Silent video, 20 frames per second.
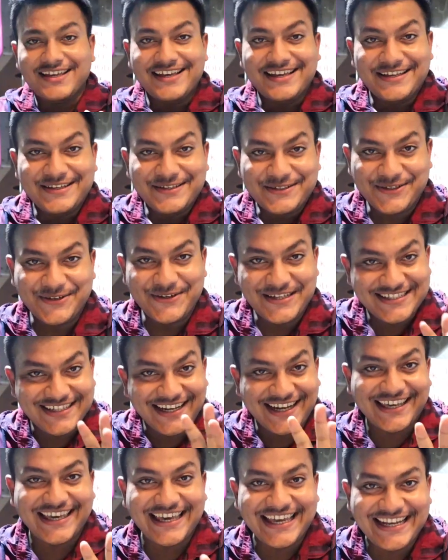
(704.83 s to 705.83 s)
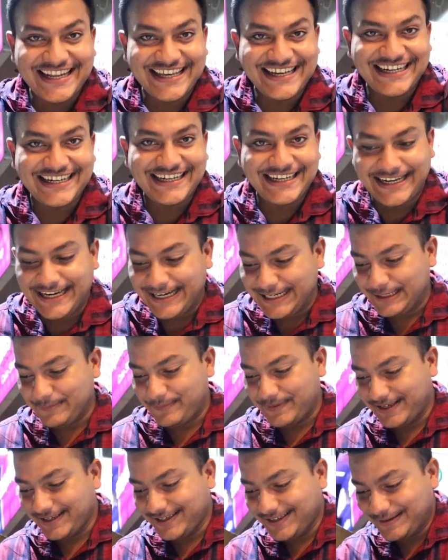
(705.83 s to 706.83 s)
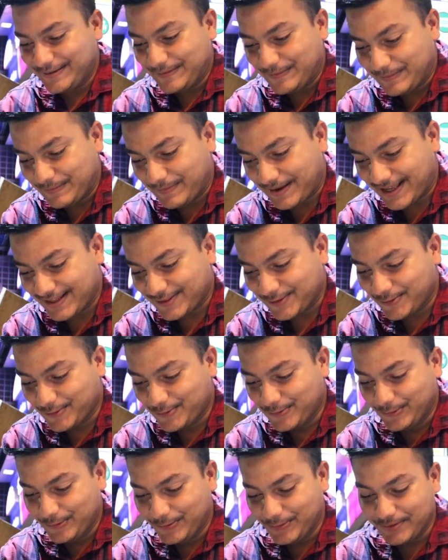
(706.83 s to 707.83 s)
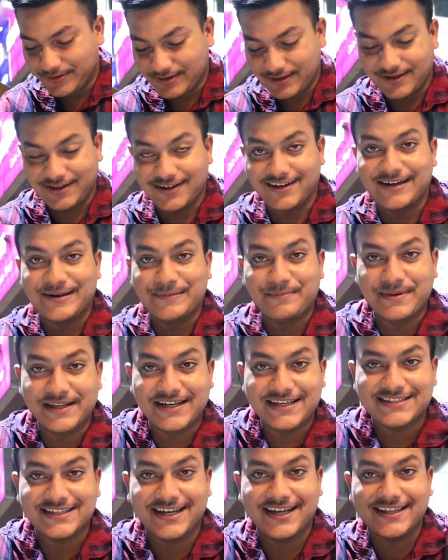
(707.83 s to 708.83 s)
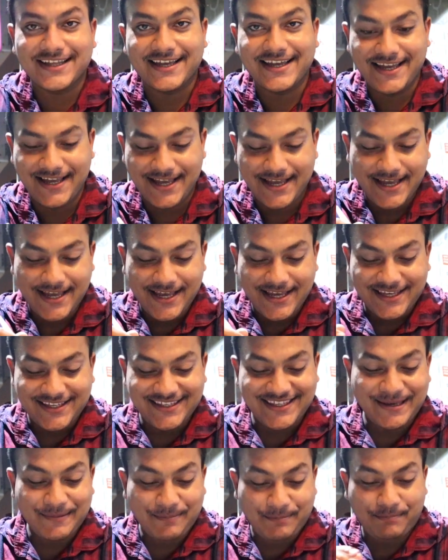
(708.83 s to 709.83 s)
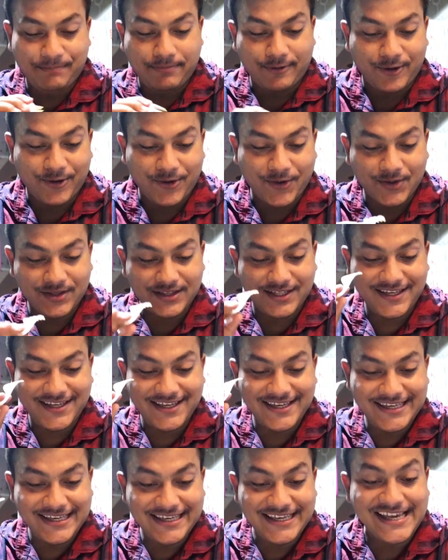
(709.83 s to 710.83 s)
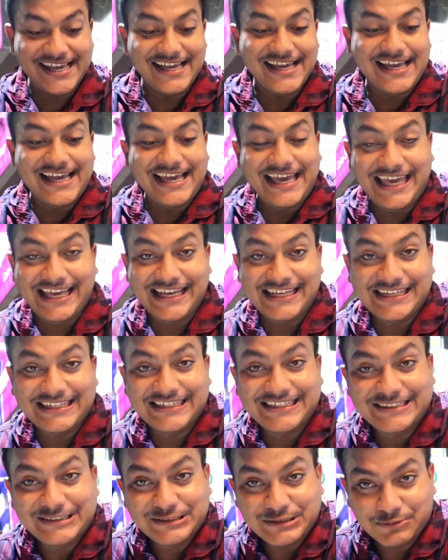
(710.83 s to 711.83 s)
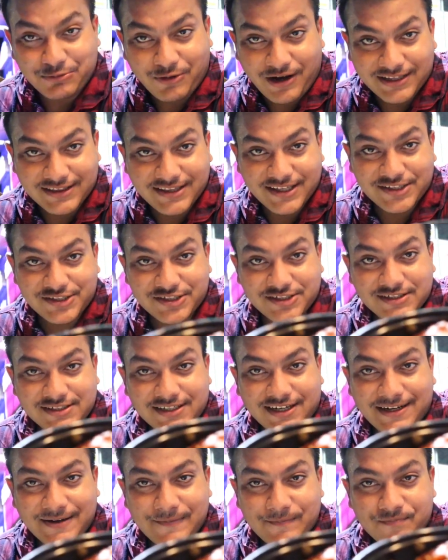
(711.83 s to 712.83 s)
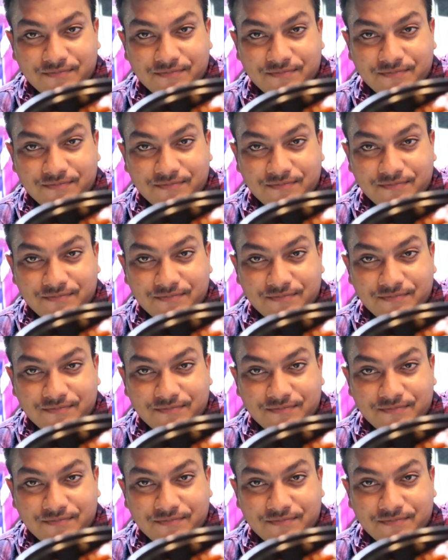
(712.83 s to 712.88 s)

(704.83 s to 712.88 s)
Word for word: है सो so, इस अकेले डेट पे मैं तो हूँ मेरे साथ है ये बहुत ही एक स्वादिष्ट सा